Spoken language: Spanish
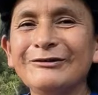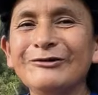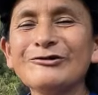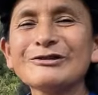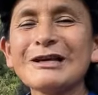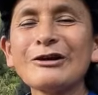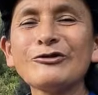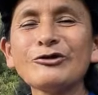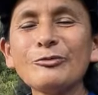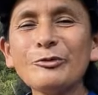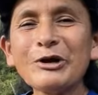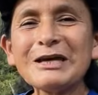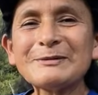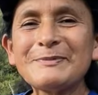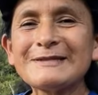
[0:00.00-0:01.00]
Un saludo muy
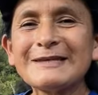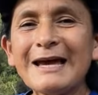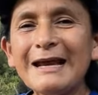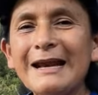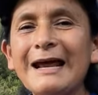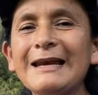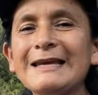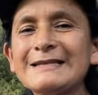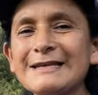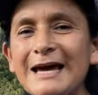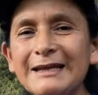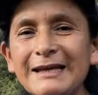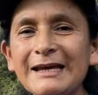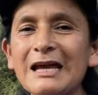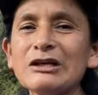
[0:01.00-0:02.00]
especial a
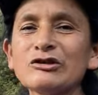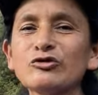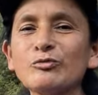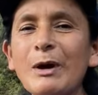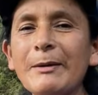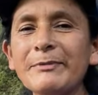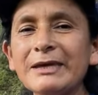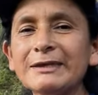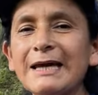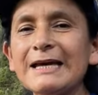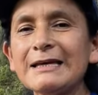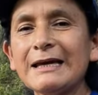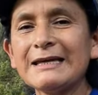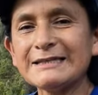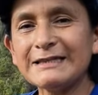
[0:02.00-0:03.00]
Lisana y a su mamita
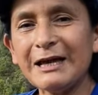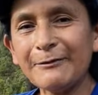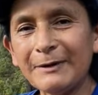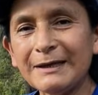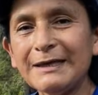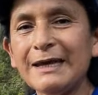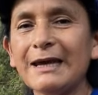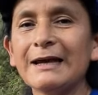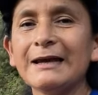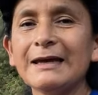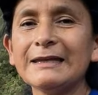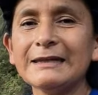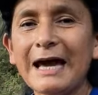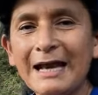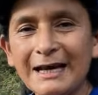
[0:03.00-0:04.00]
eh, Stephanie en
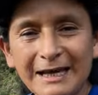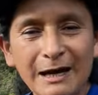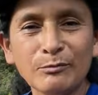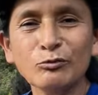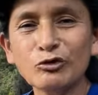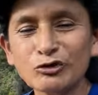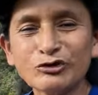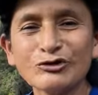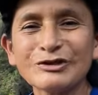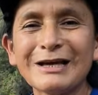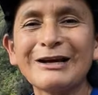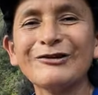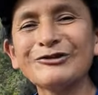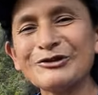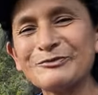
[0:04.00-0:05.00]
Italia. Muchos
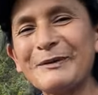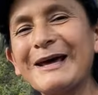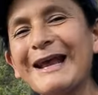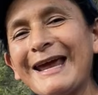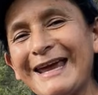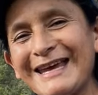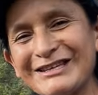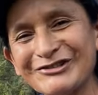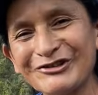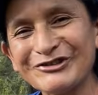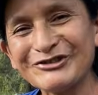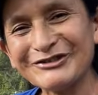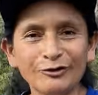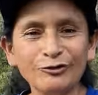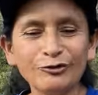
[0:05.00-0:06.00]
saludos para
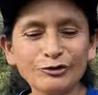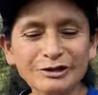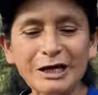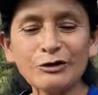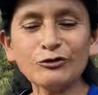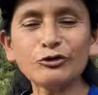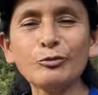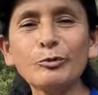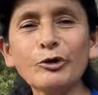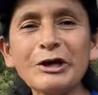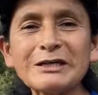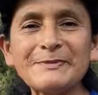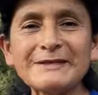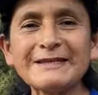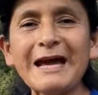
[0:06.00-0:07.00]
ellos. Un saludo muy
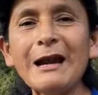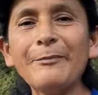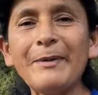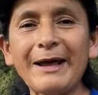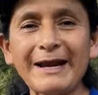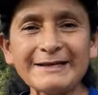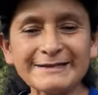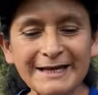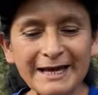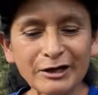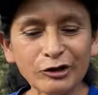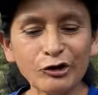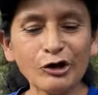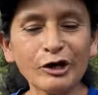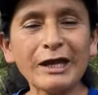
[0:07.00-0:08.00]
especial para
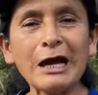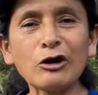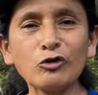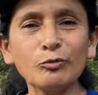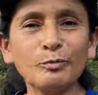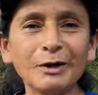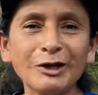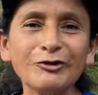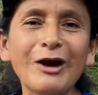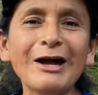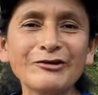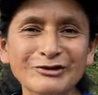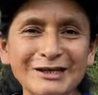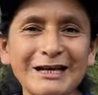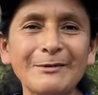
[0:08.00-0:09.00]
Sergio que ha cumplido
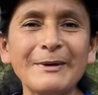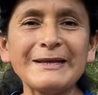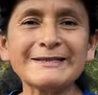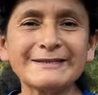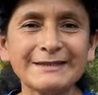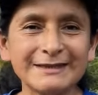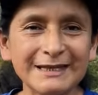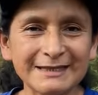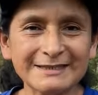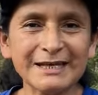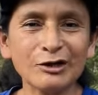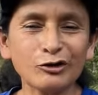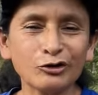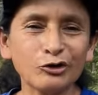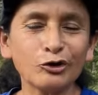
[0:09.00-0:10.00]
años el
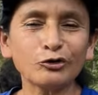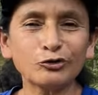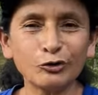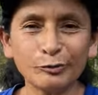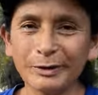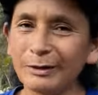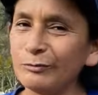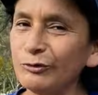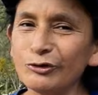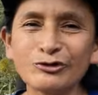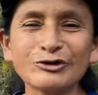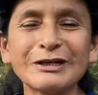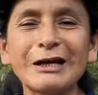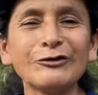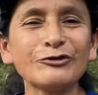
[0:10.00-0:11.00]
25 de octubre.
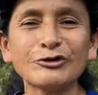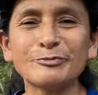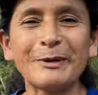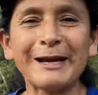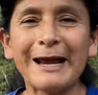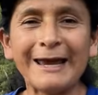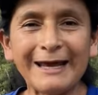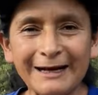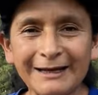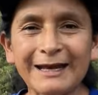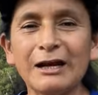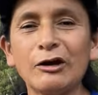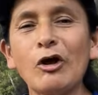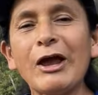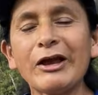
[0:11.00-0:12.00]
Muchos saludos para él,
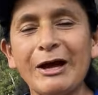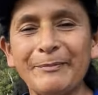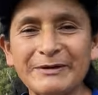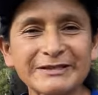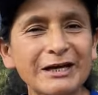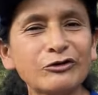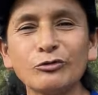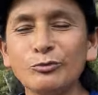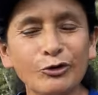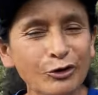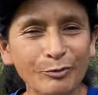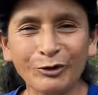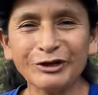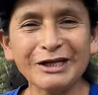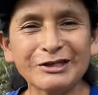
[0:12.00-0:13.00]
que lo haya pasado muy
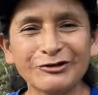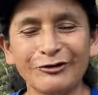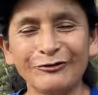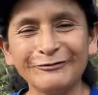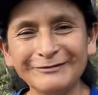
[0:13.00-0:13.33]
bonito.